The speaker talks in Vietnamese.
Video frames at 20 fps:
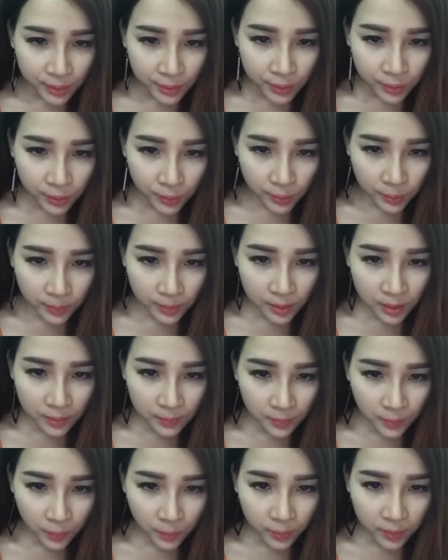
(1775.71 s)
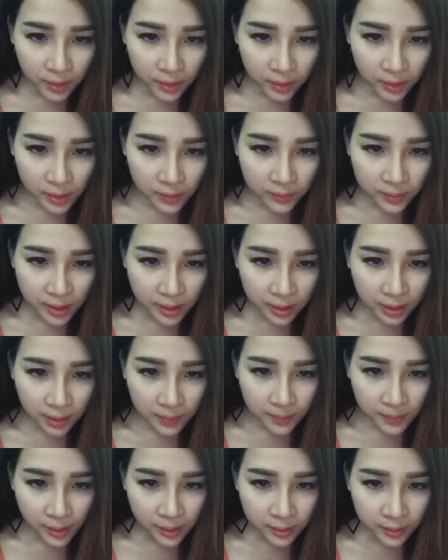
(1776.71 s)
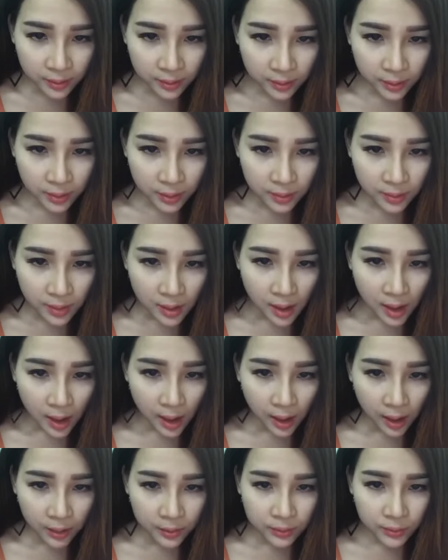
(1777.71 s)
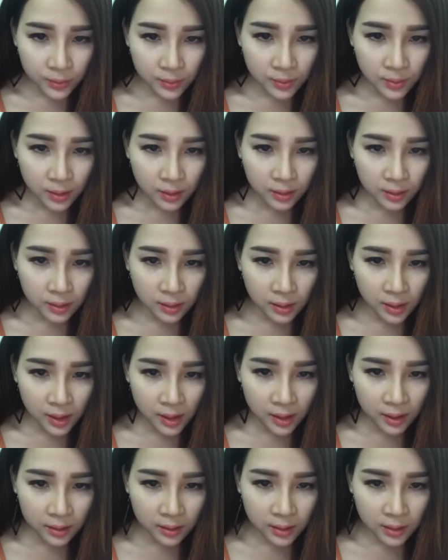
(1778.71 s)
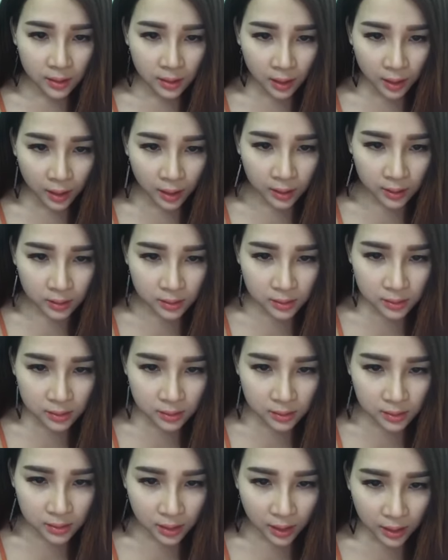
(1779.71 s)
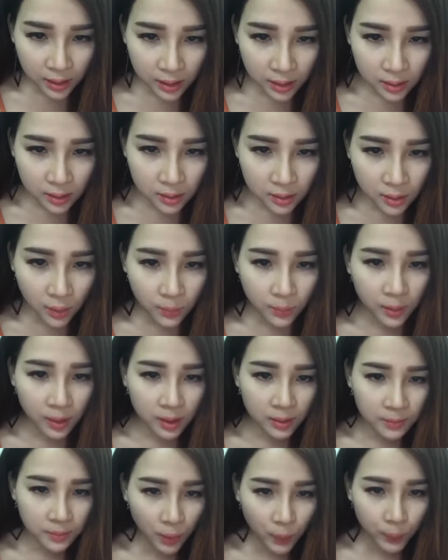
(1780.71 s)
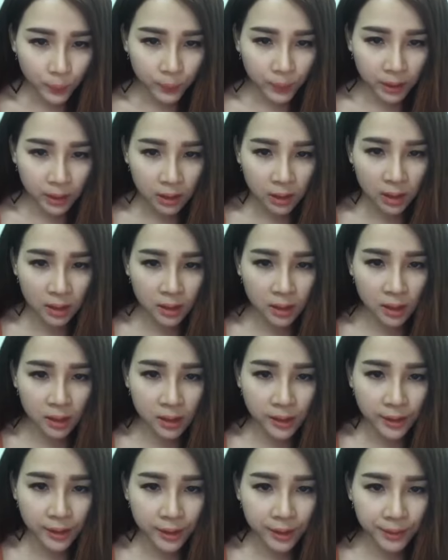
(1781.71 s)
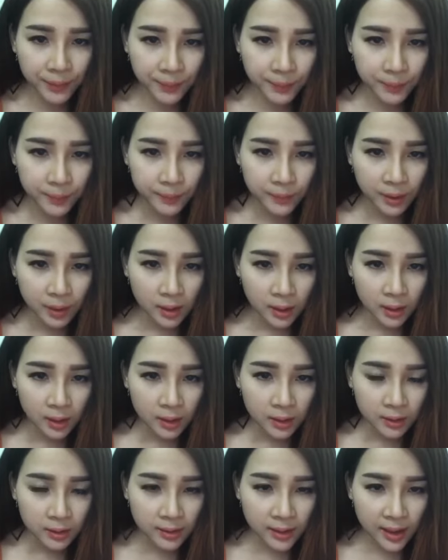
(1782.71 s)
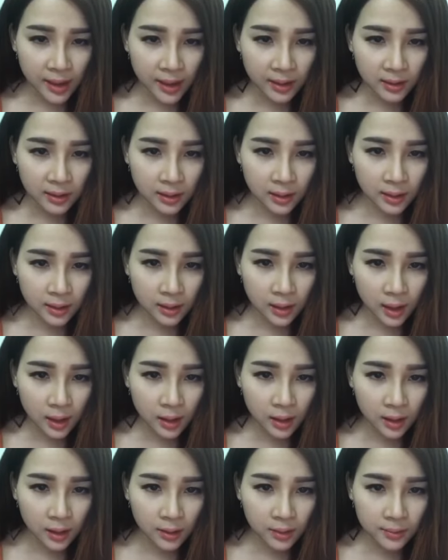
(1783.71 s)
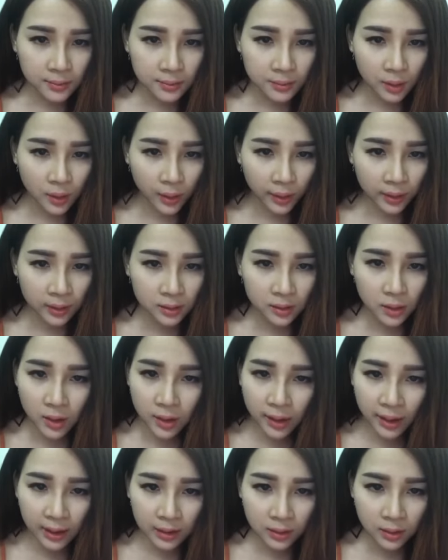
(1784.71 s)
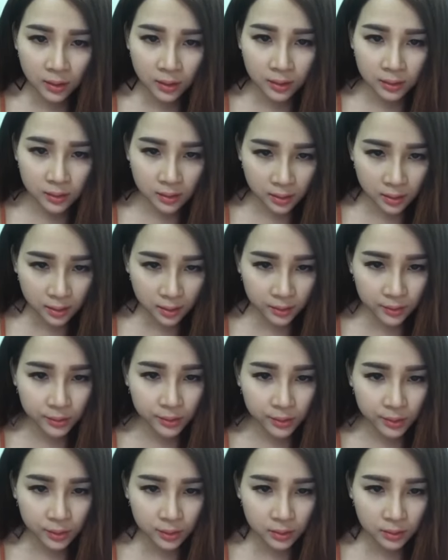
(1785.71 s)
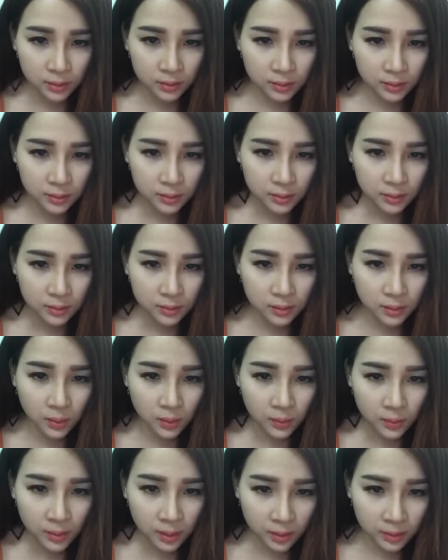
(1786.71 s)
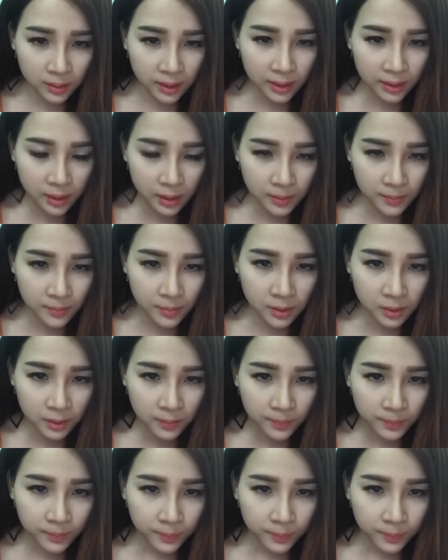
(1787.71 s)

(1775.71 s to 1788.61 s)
Dùng hết mụn khi nào trang điểm lại được? À, Dung Lê, à, chị dùng hết mụn thì chị có thể da chị à, khoảng tuần hai tuần là chị dùng à, trang điểm được.